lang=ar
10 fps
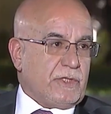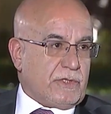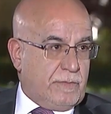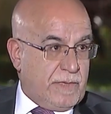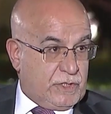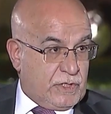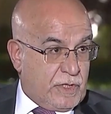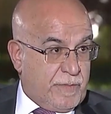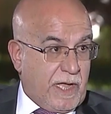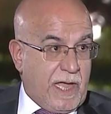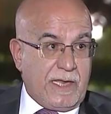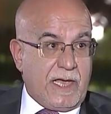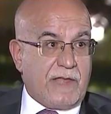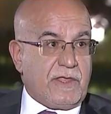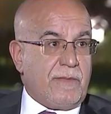ما تنطبق عليه
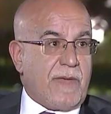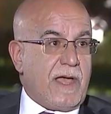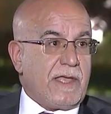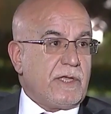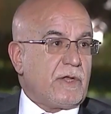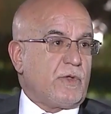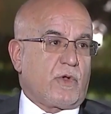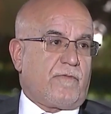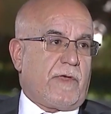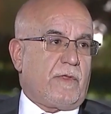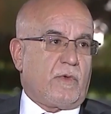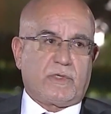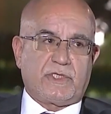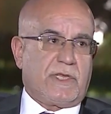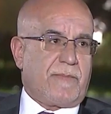هذه المعايير يرفض
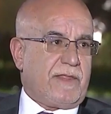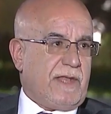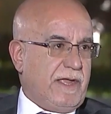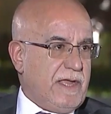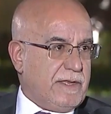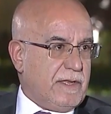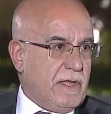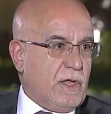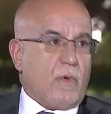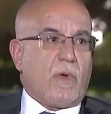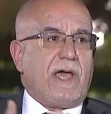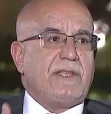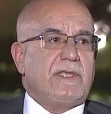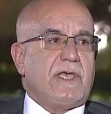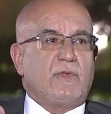وتصير بعض الأحيان
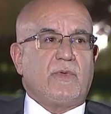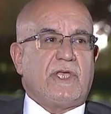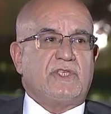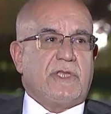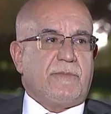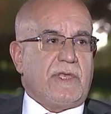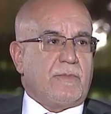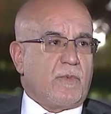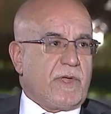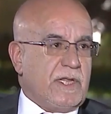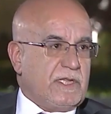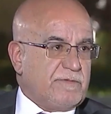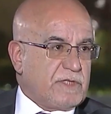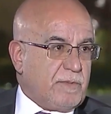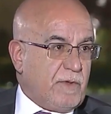وحتى أدوية أجنبية ممكن أن
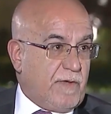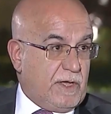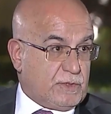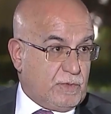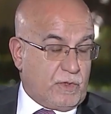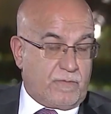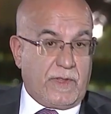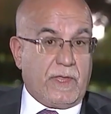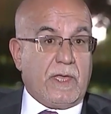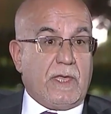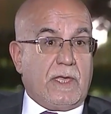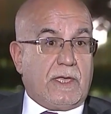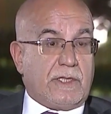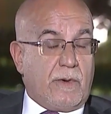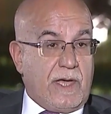تفشل بالفحص وترفض زي.
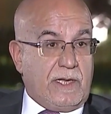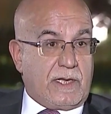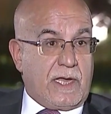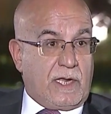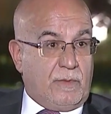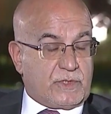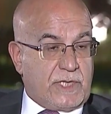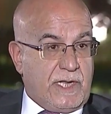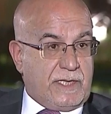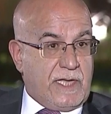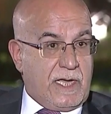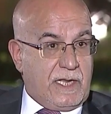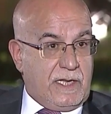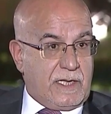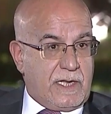الدواء العراقي المصنع داخل
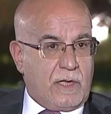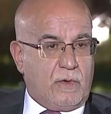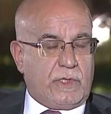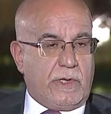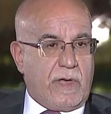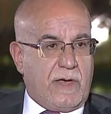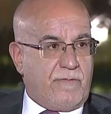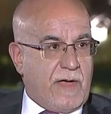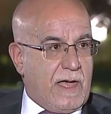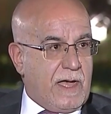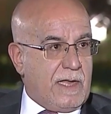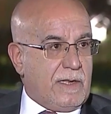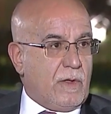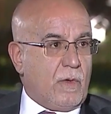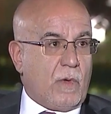العراق هو دواء فعال
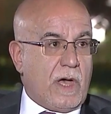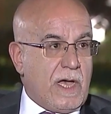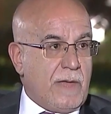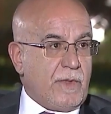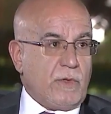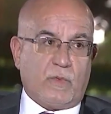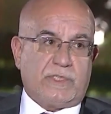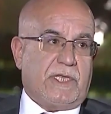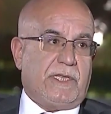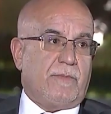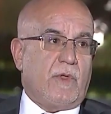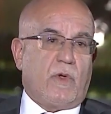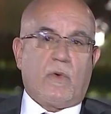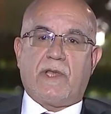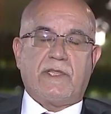وآمن وسليم
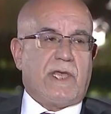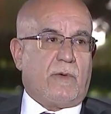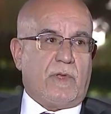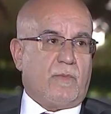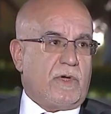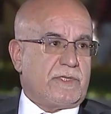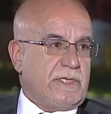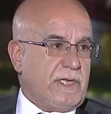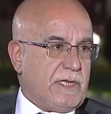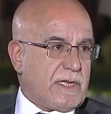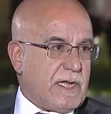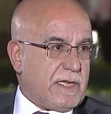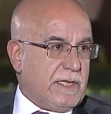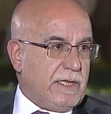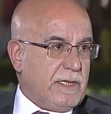وهذه دعوة للمواطنين
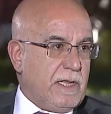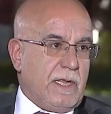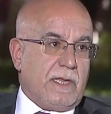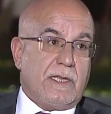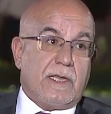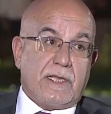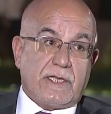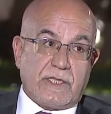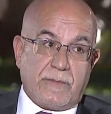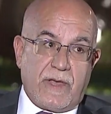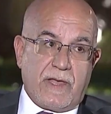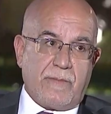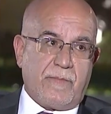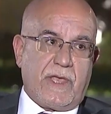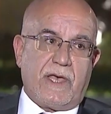العراقيين للاهتمام
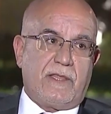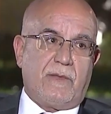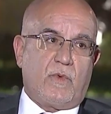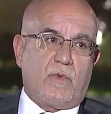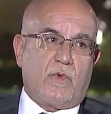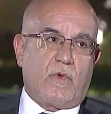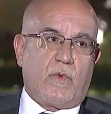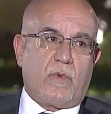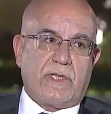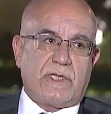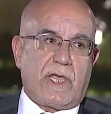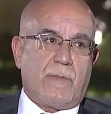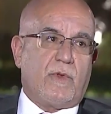بهذا الموضوع وتقبل جي.